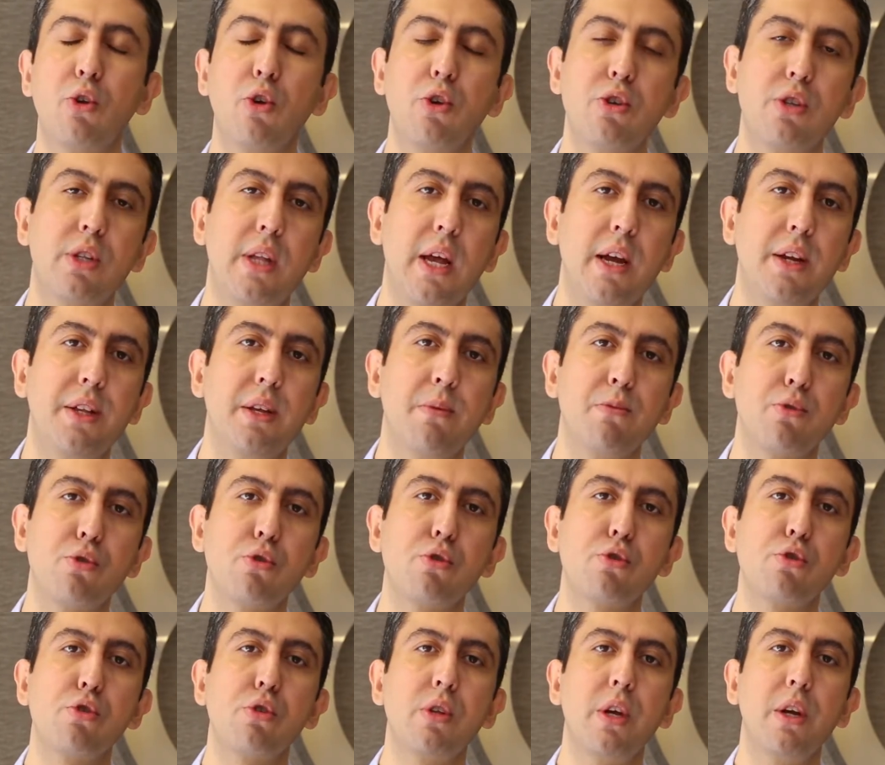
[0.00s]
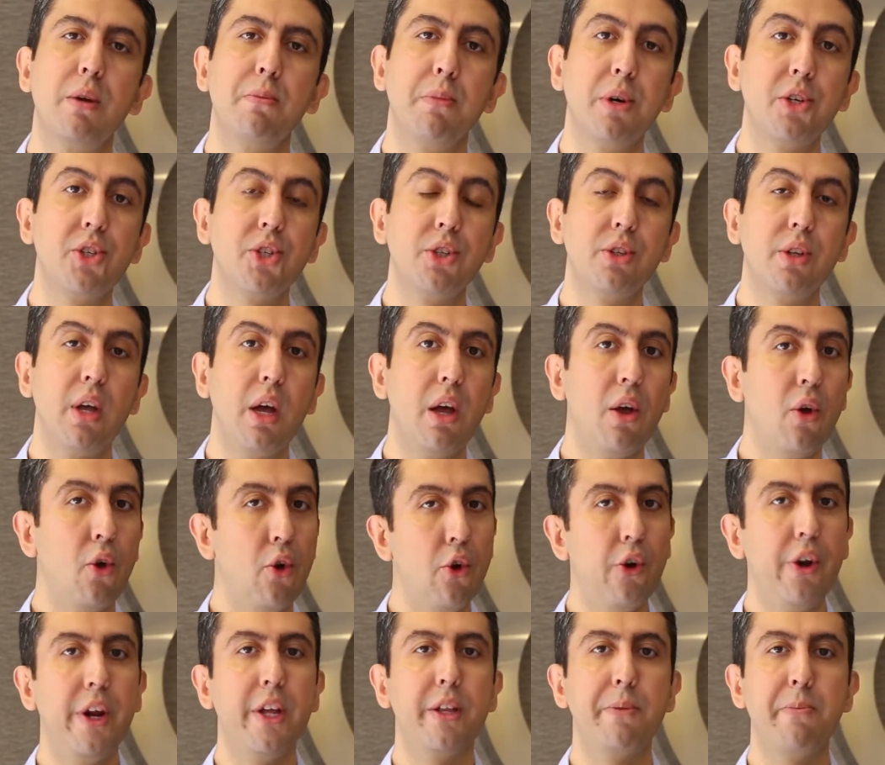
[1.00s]
gösterdiğimiz hususların başında
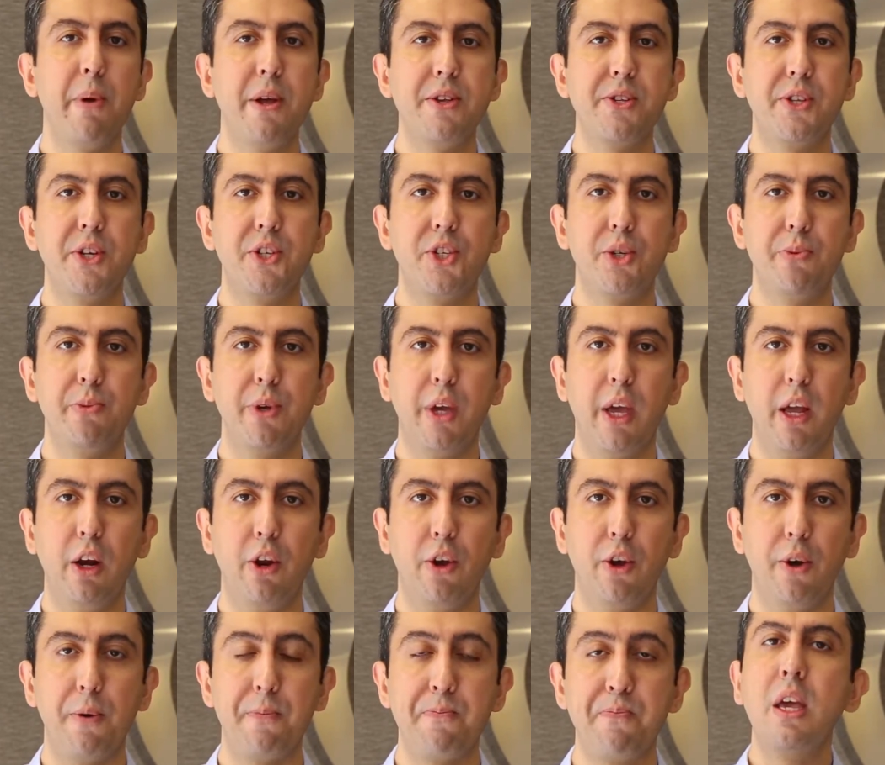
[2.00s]
öğretmen seçimi geliyor.